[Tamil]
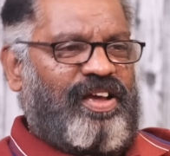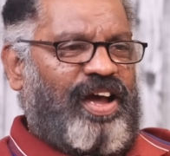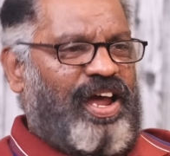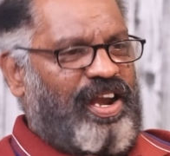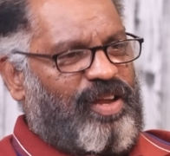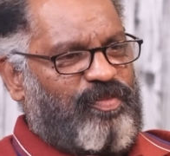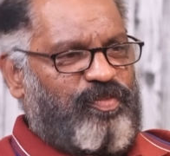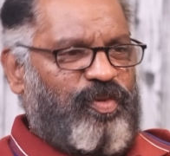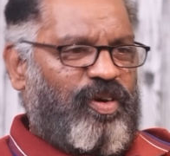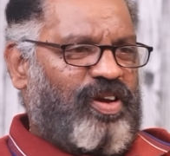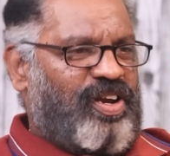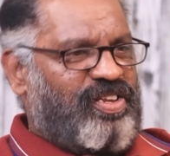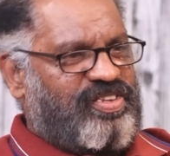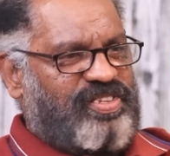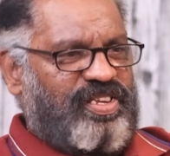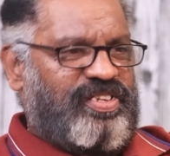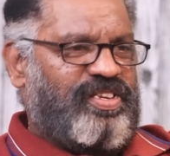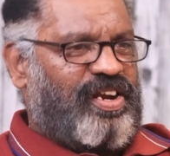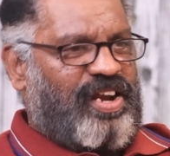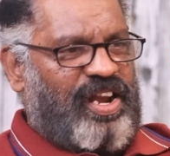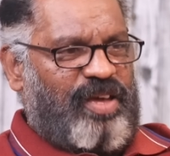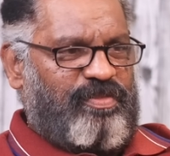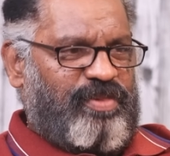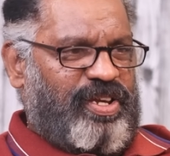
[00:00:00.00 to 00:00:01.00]
காலப்போக்கில்
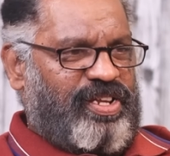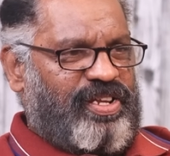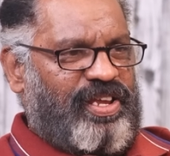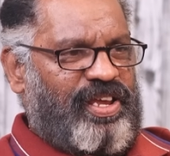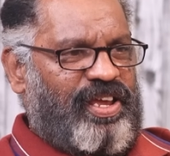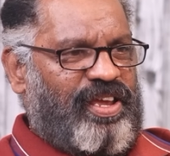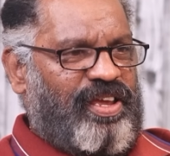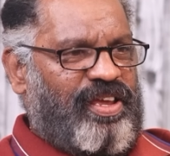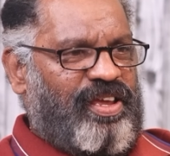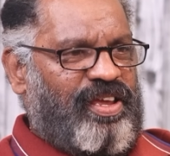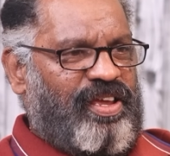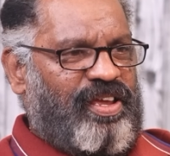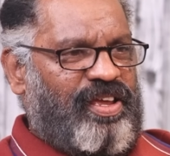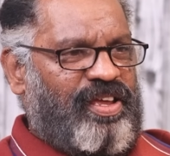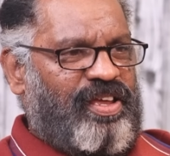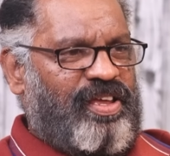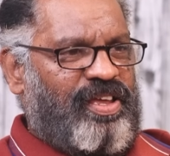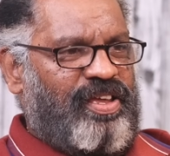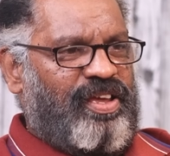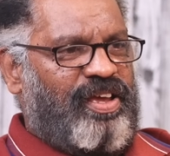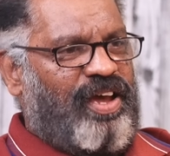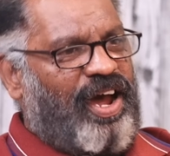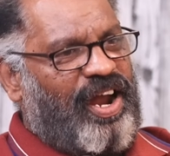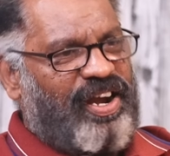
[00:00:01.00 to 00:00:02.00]
செஞ்சுருக்கலாமே இதை
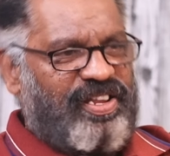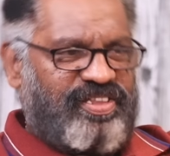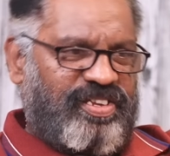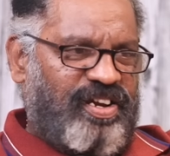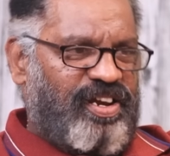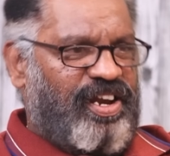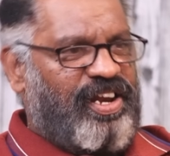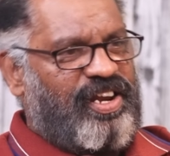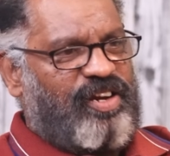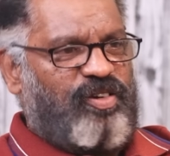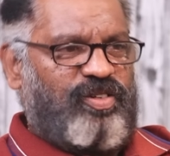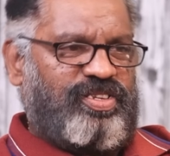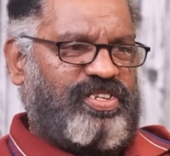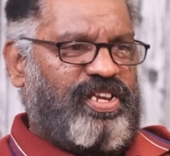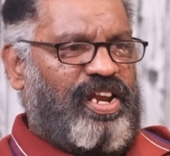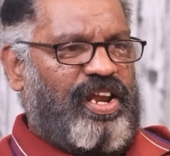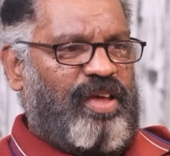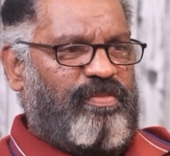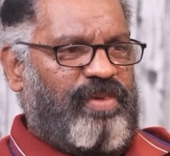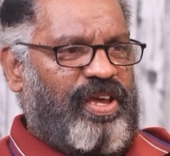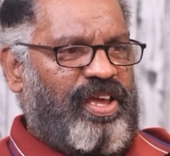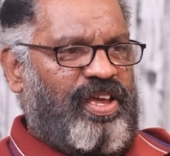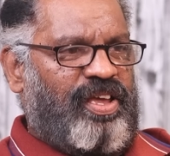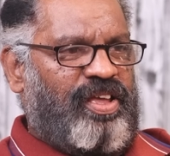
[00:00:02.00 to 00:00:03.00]
அடுத்த நிலையில் கூட
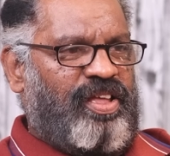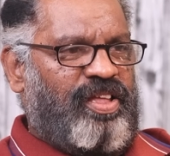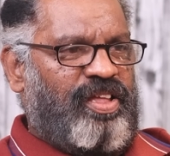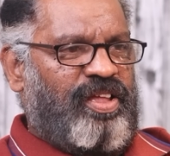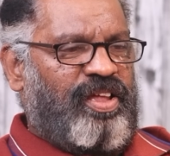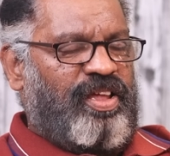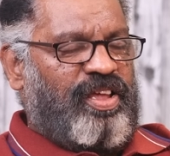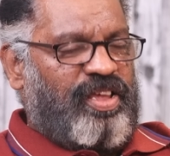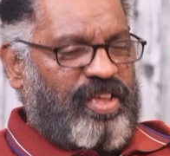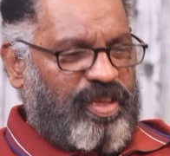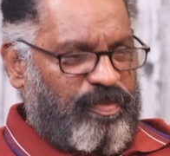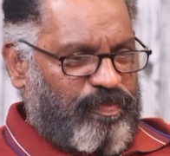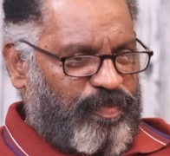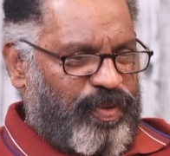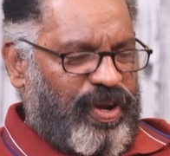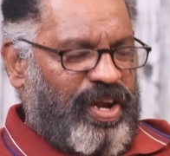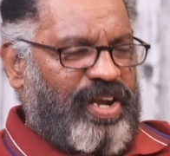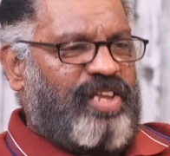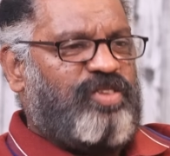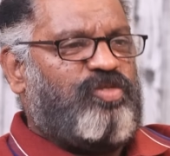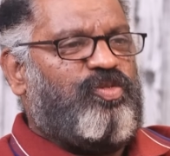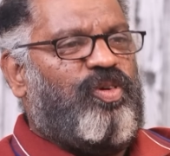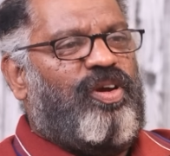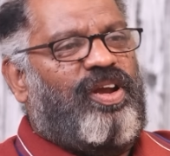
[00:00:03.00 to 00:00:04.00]
செய்யலாமே இப்போ
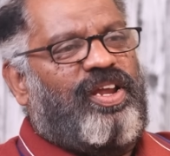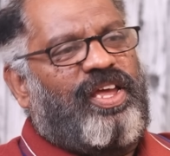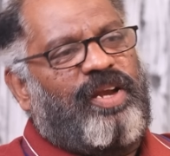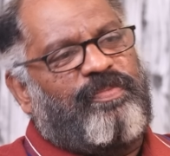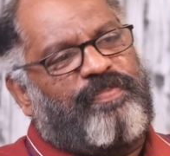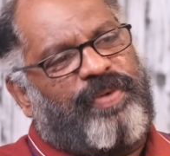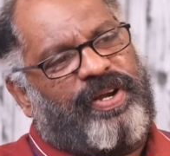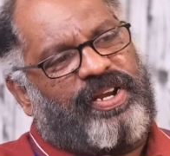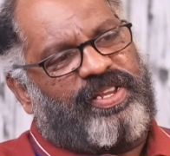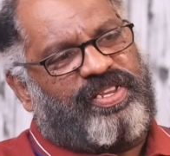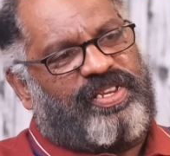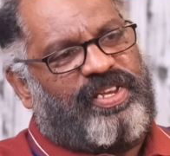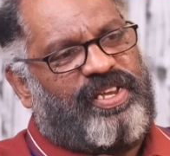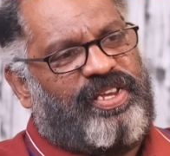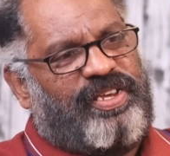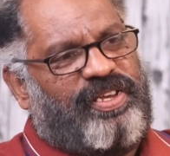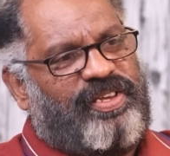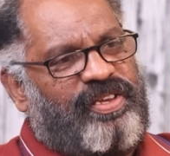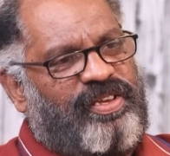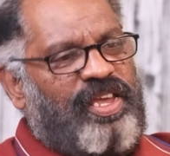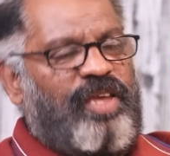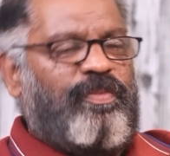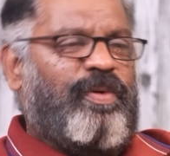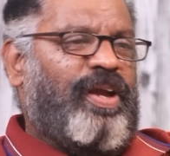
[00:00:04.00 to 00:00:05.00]
என்ன சூழல் ஏற்பட்டது
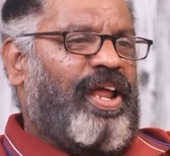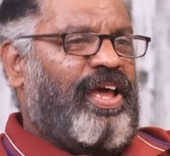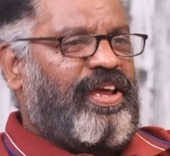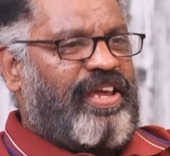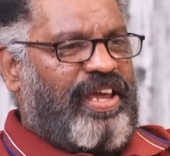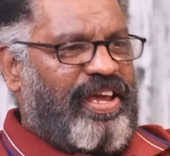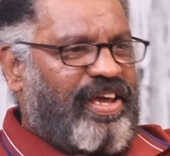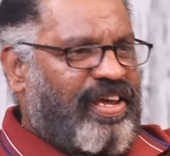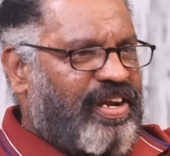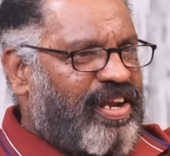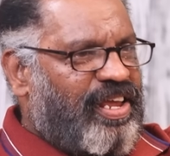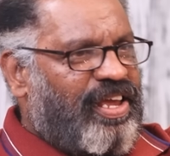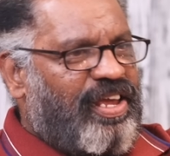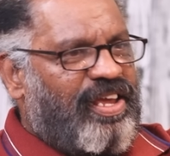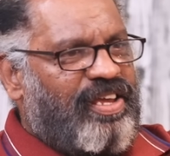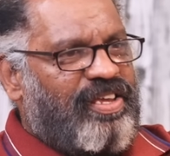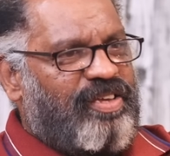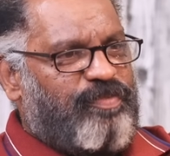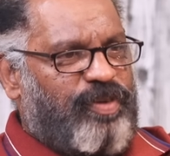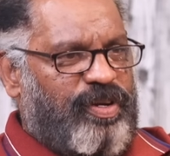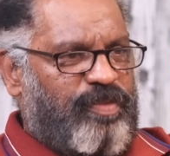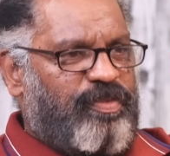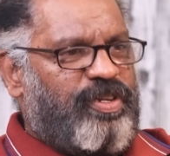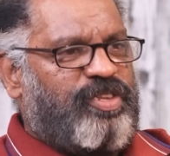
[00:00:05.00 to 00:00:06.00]
இப்போ நான் கேட்குறேன்
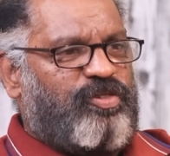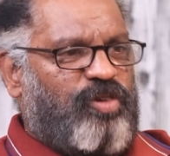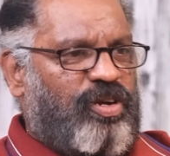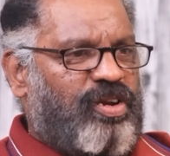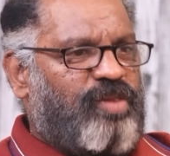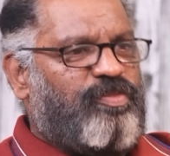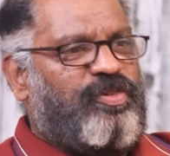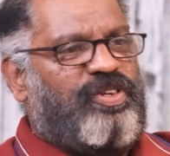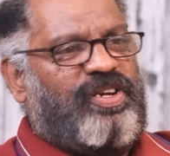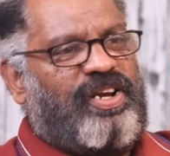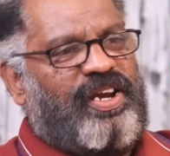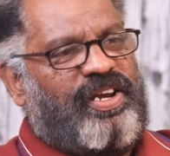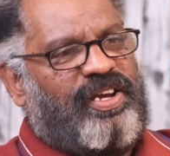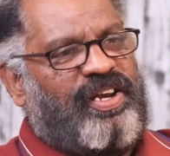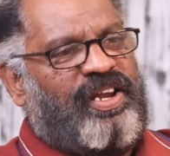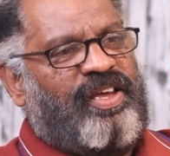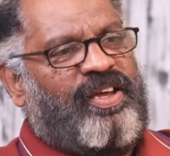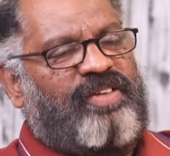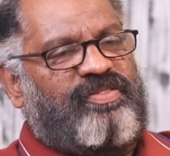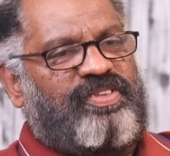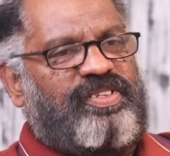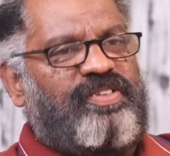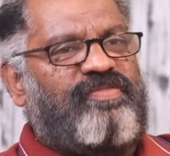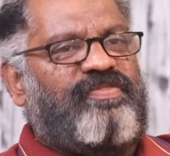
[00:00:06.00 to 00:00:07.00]
இப்போ இப்படி சொல்கிற போது கேட்டினா
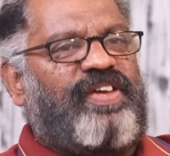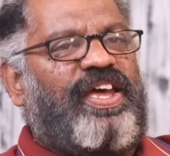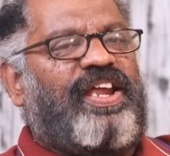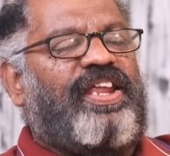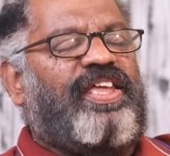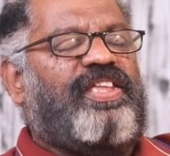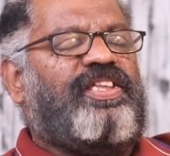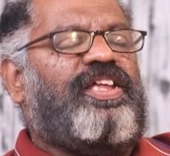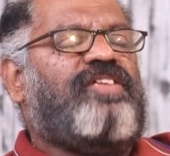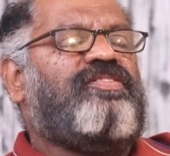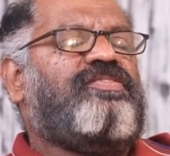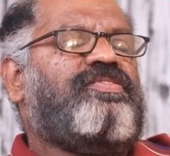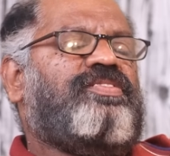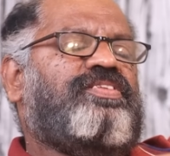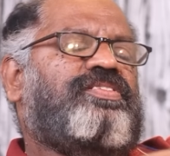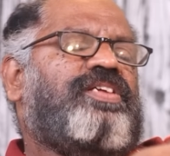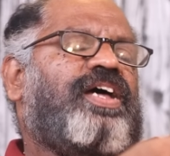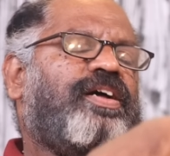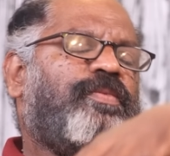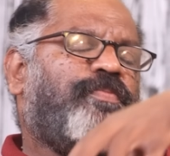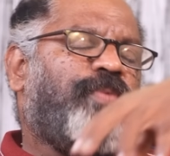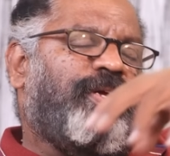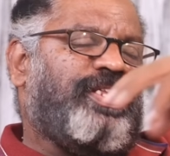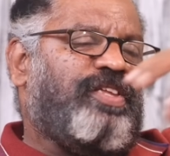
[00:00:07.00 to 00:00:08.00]
வந்து வேறு ஏதாவது வந்து
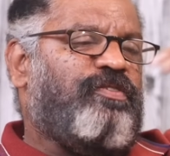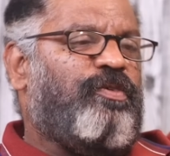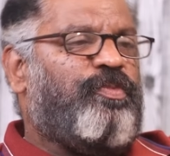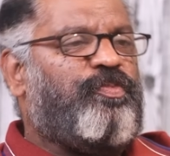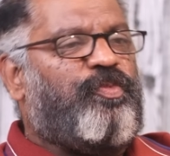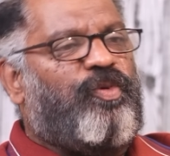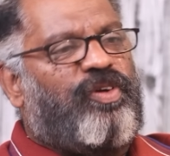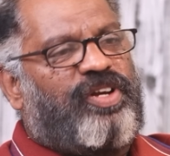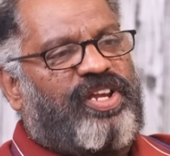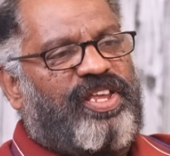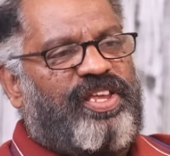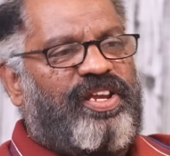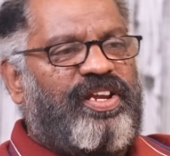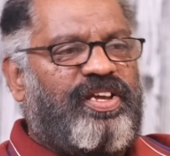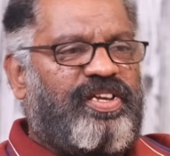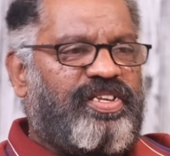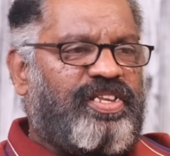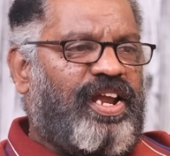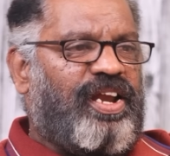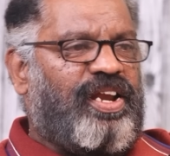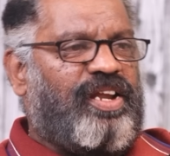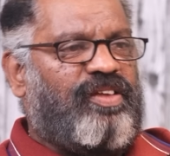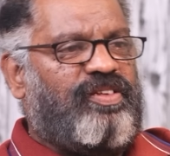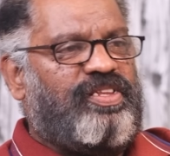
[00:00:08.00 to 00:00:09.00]
அங்கே பதவி போட்டி
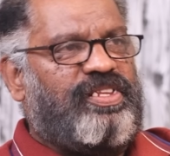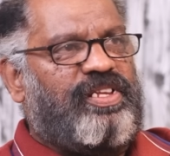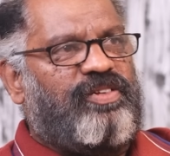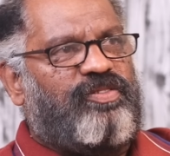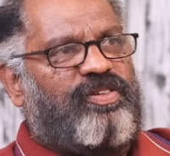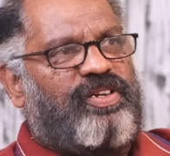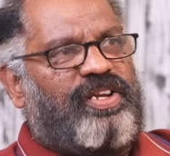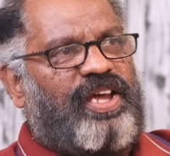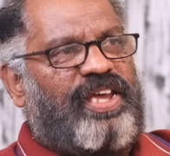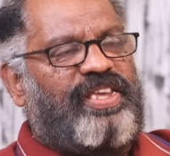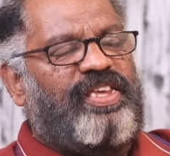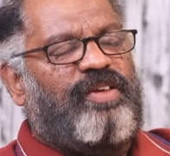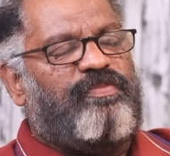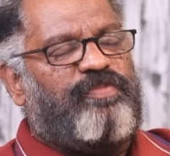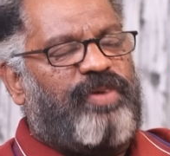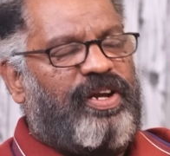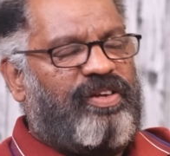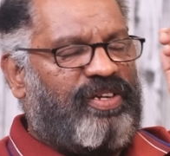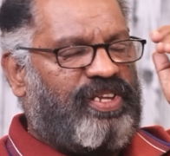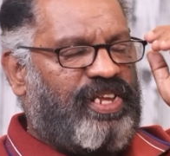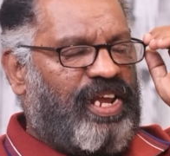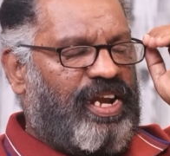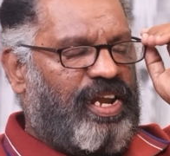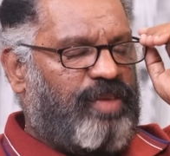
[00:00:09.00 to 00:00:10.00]
இருக்குதான்ற அந்த ஒரு
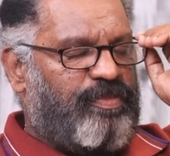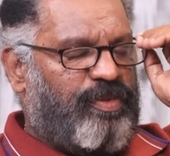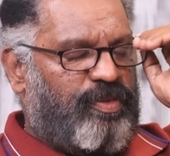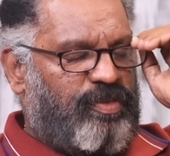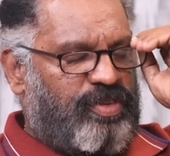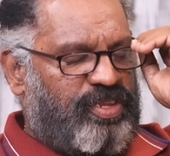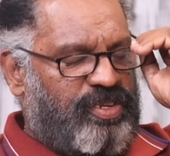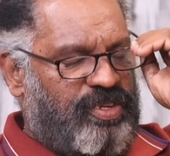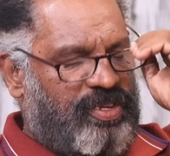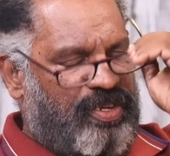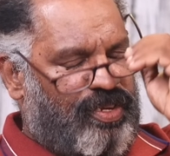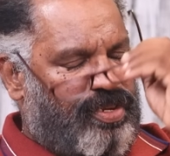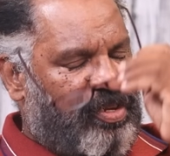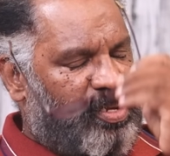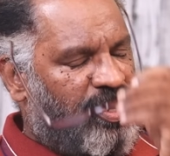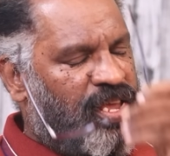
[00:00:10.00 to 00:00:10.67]
ஐயப்பாடு வருதா இல்லை இப்போ வந்து